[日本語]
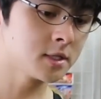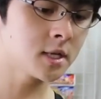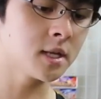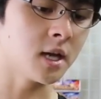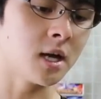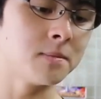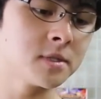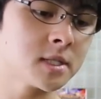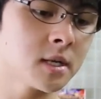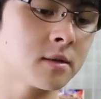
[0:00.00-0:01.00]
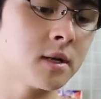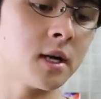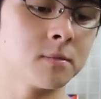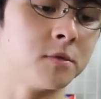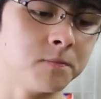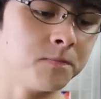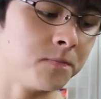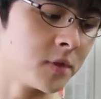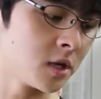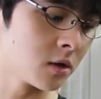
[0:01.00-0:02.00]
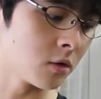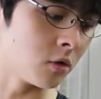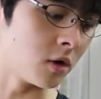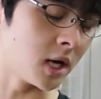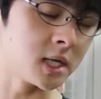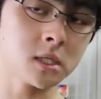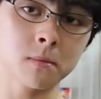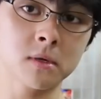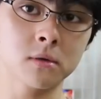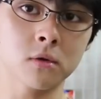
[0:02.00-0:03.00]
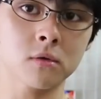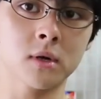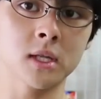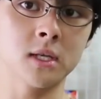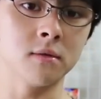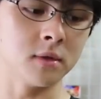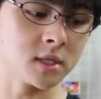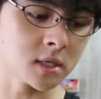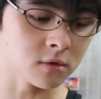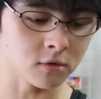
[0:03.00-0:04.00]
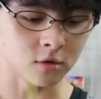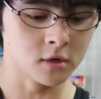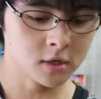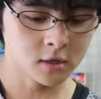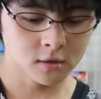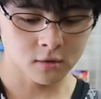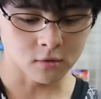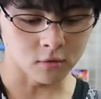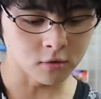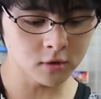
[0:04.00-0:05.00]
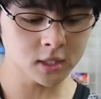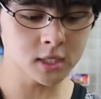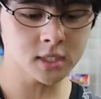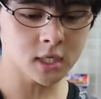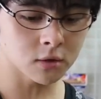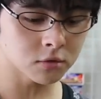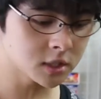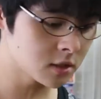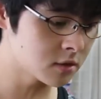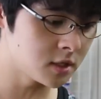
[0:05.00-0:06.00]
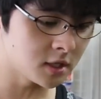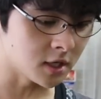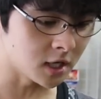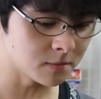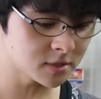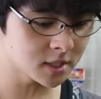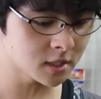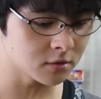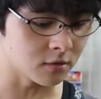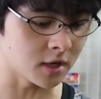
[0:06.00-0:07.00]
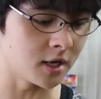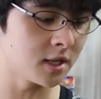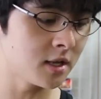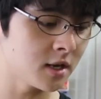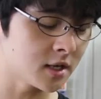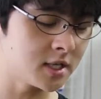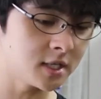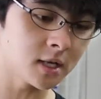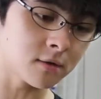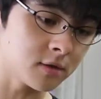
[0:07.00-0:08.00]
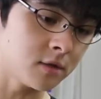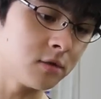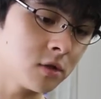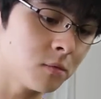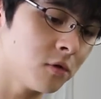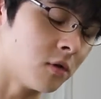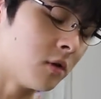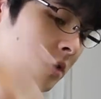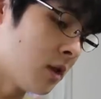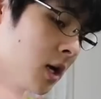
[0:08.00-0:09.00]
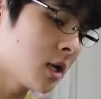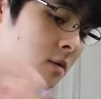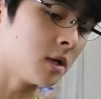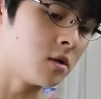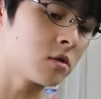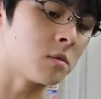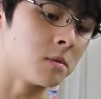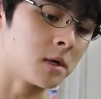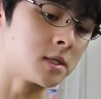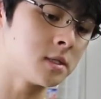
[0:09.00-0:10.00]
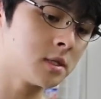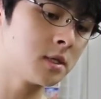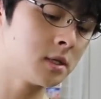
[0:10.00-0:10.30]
さらにハブスタックがある分こう遊べることはできるんですけど本気で使おうとした時にハブスタックの回転が気になるっていう人も中にはいると思います